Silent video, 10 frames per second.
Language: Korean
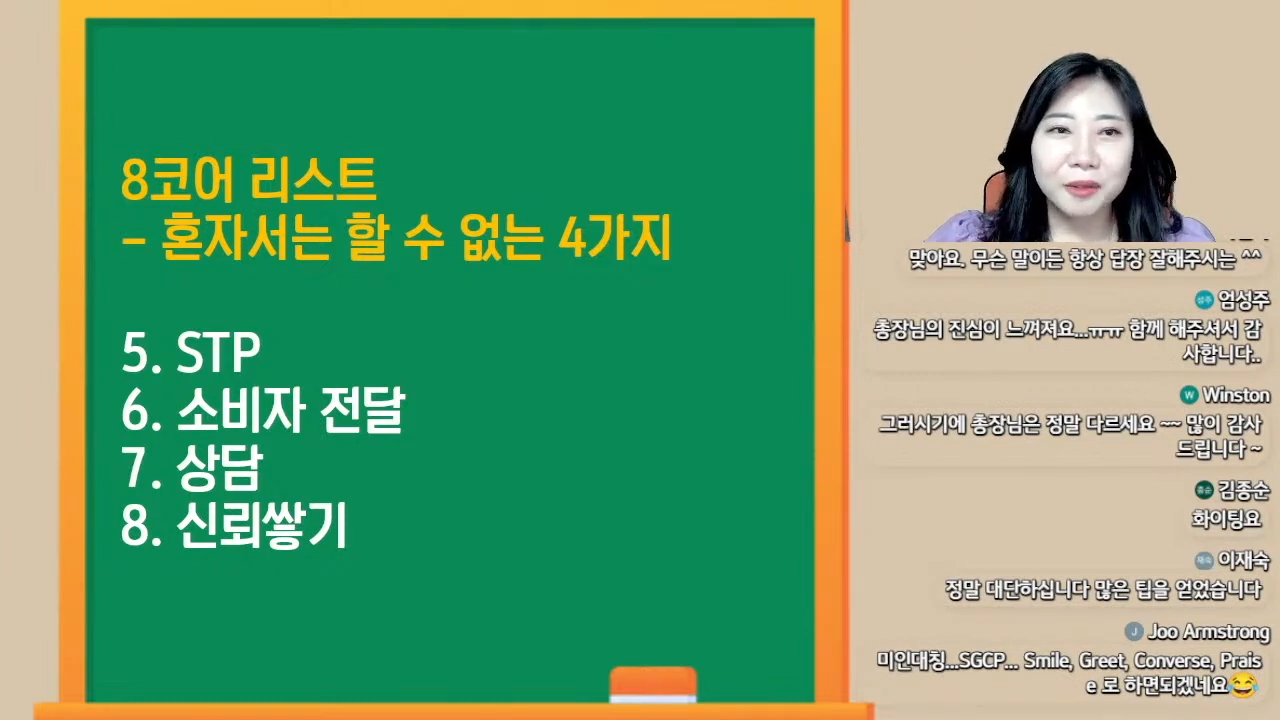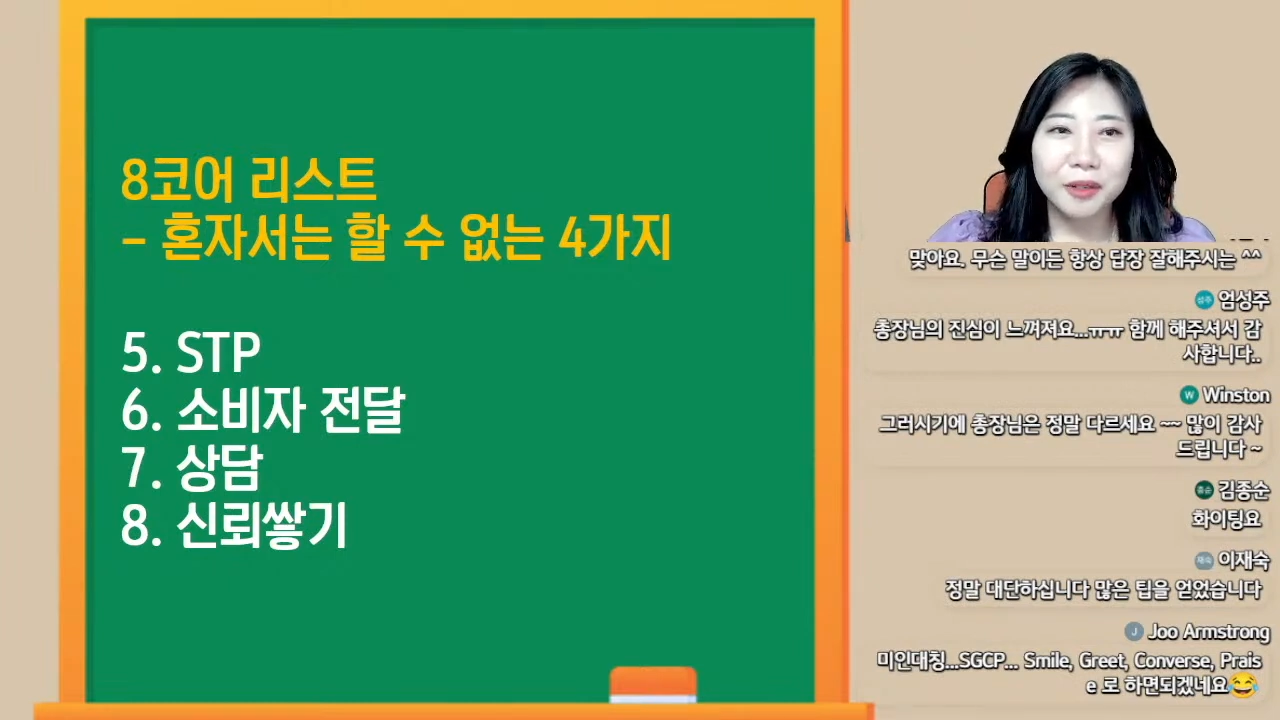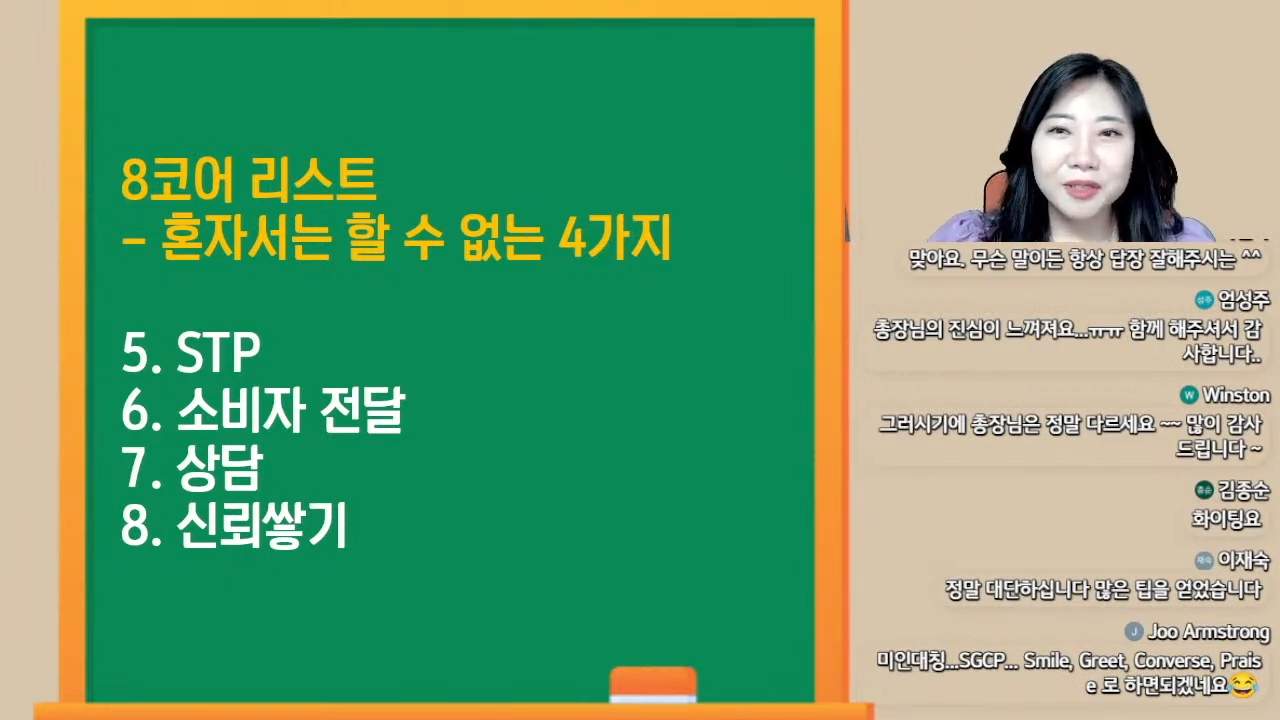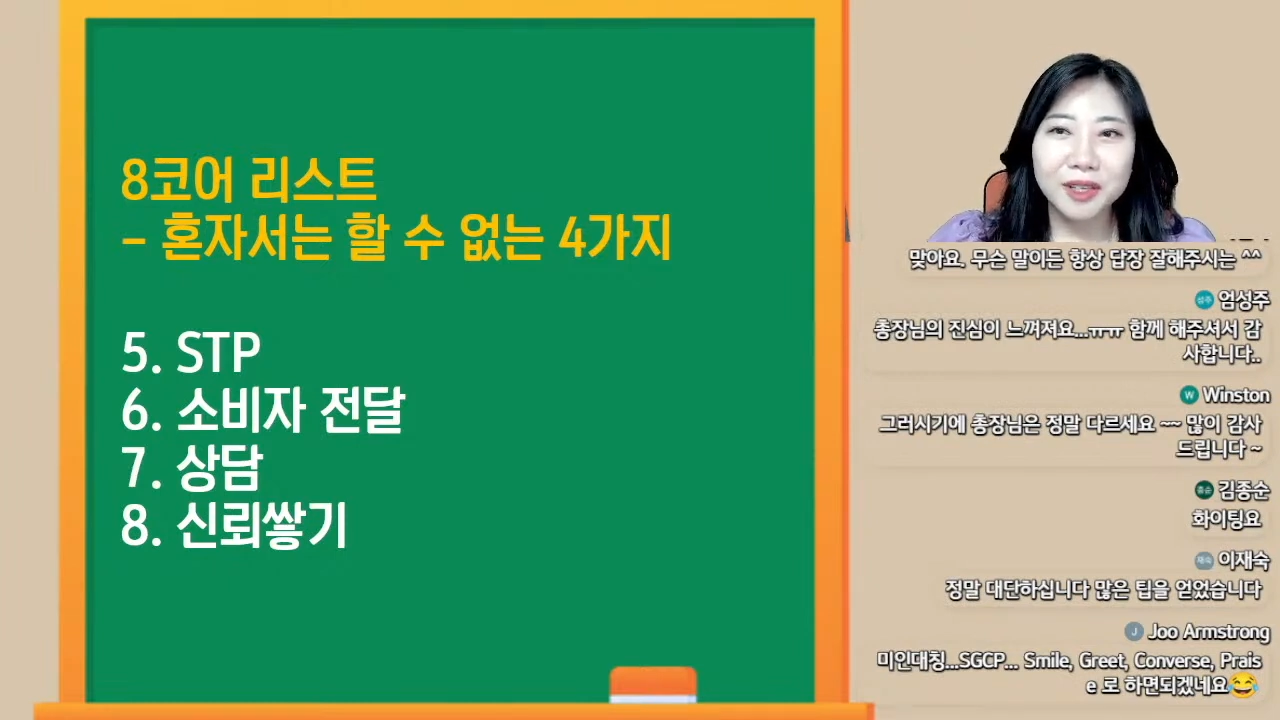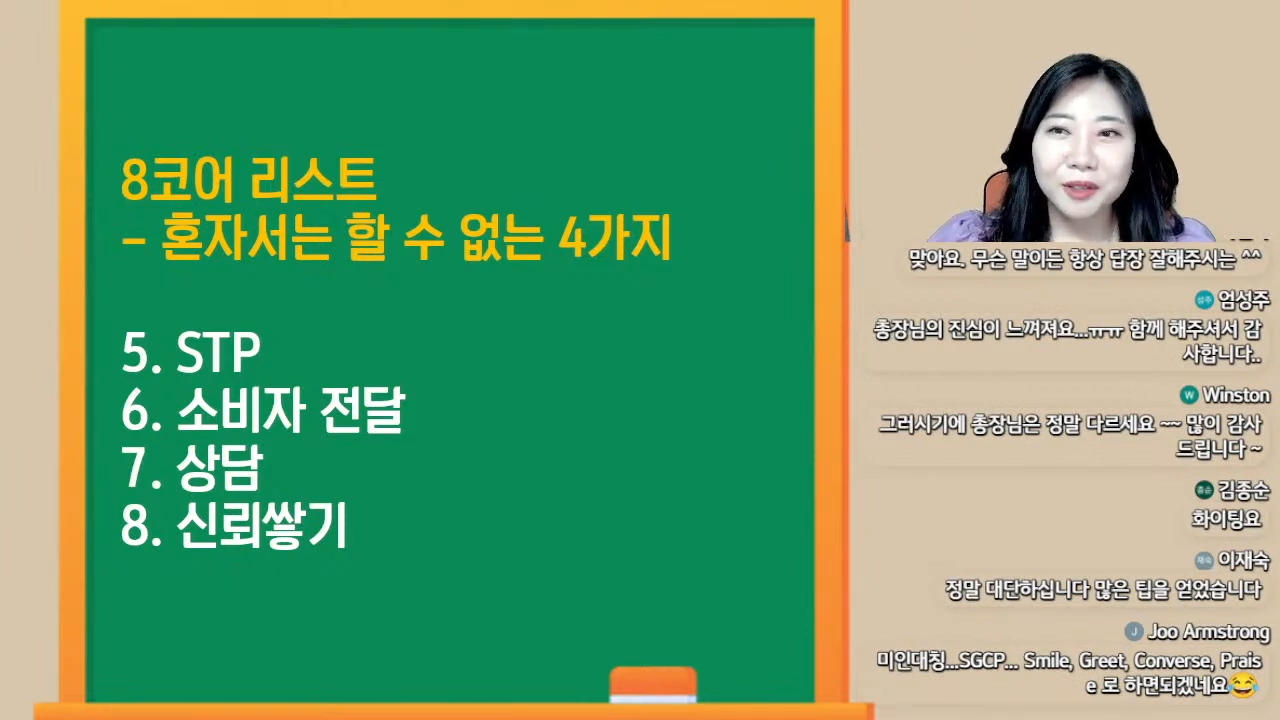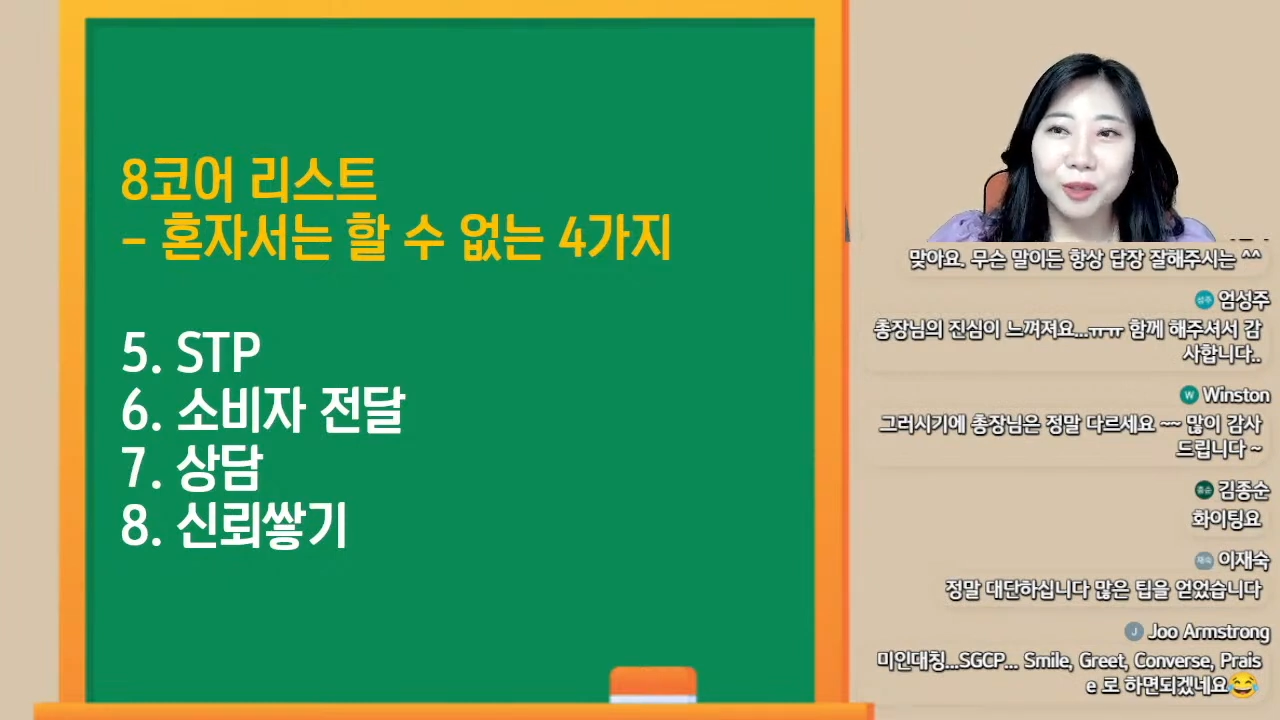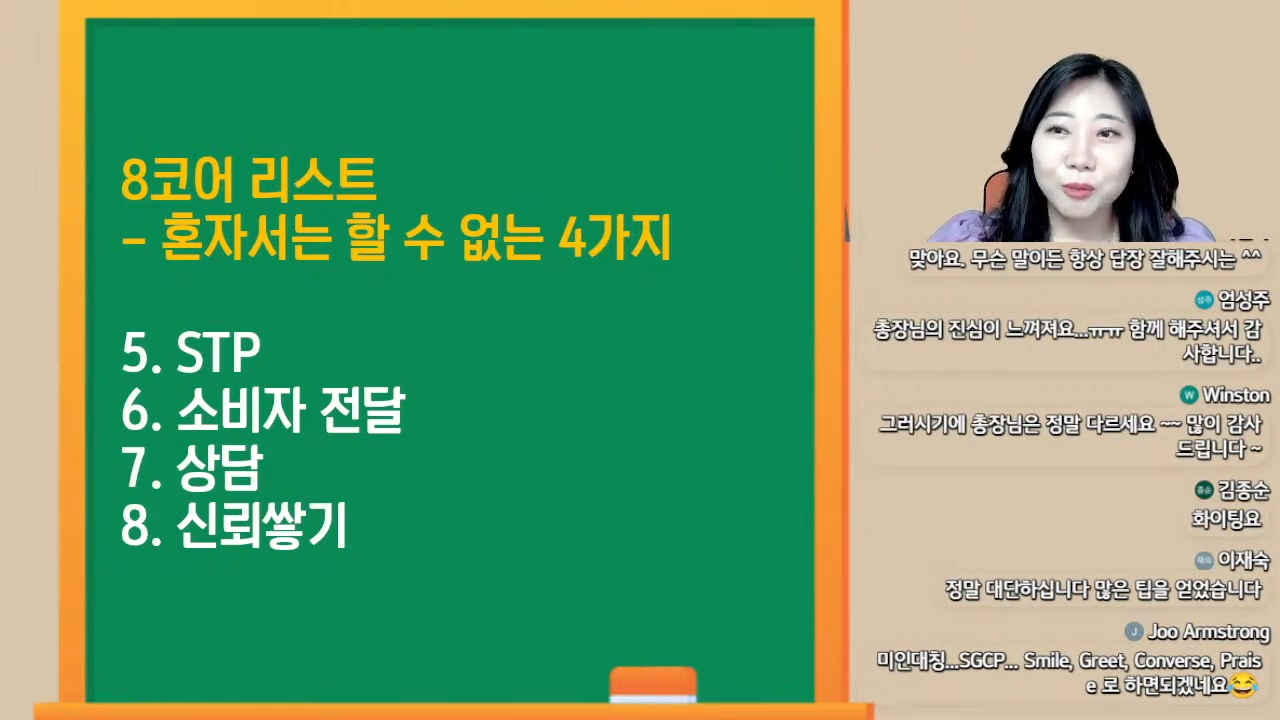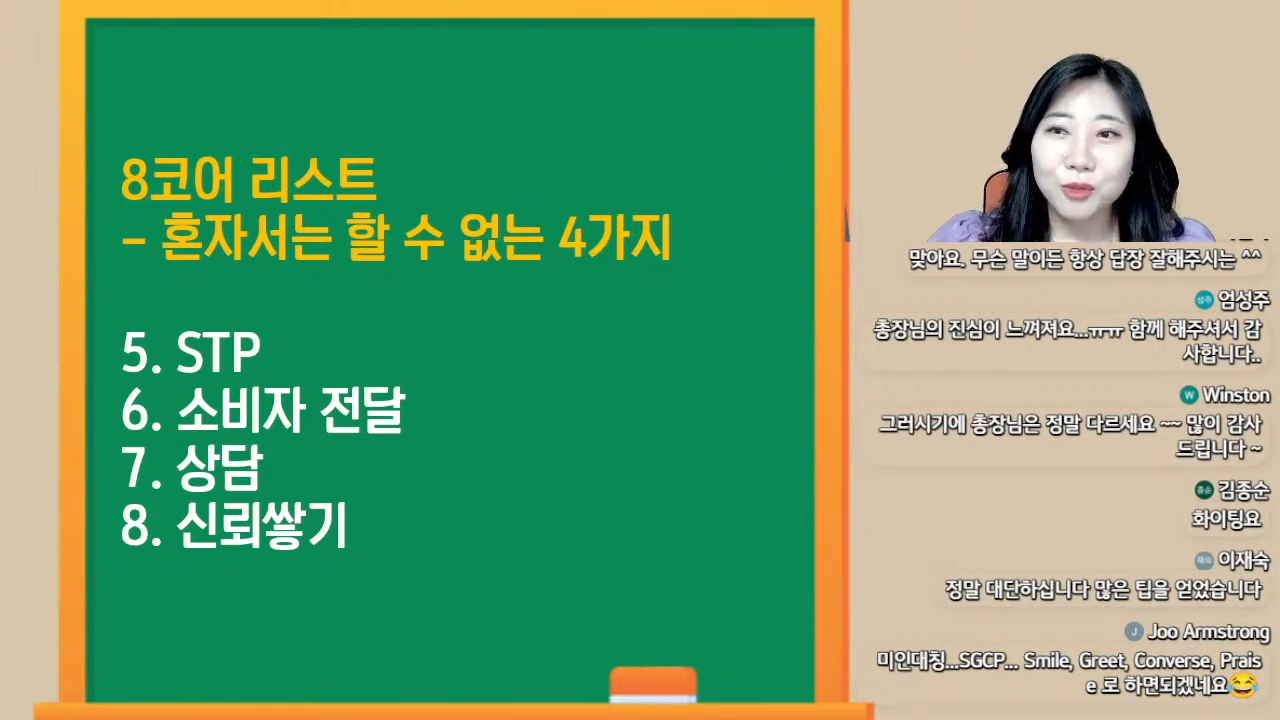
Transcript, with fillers: 혈색이 너무